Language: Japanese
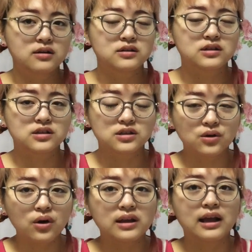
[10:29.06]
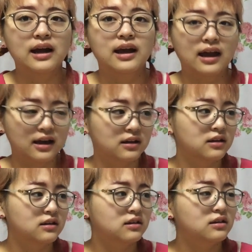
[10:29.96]
すごい大変。
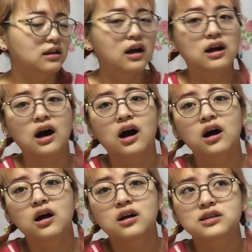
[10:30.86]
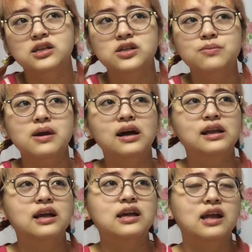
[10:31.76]
なんか、説明
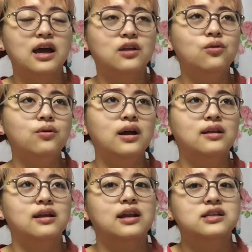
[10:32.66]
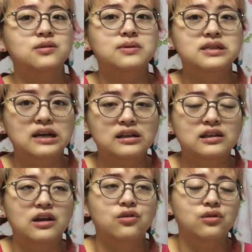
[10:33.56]
ができない。どうやったら痩せますかっ
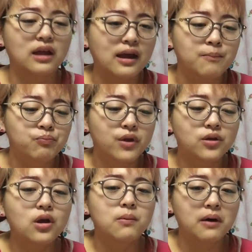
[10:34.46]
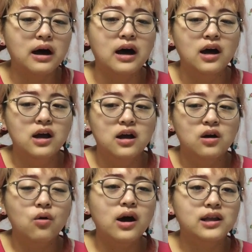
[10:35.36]
ていうので、例えば、
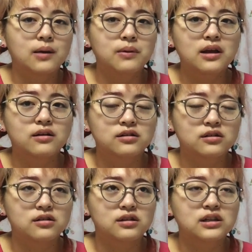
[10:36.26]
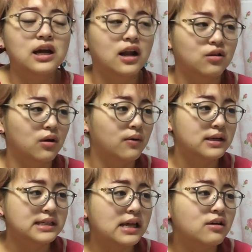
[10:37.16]
ご飯食べなくしたらとか、
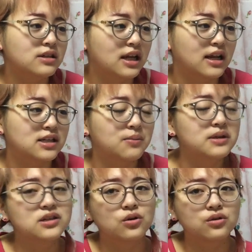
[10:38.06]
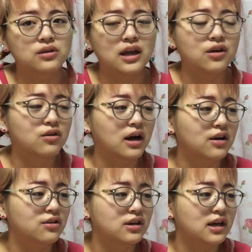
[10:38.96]
ファスティングしたら痩せますよっていう
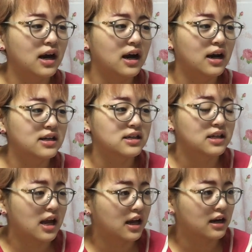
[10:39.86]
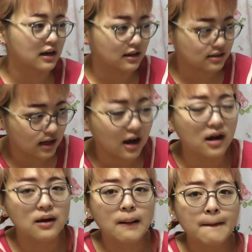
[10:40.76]
軽いあれじゃないから
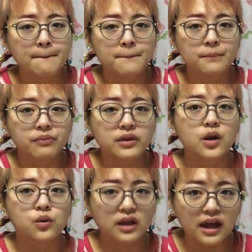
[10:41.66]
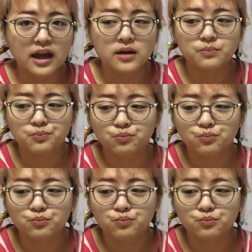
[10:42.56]
さ。なので、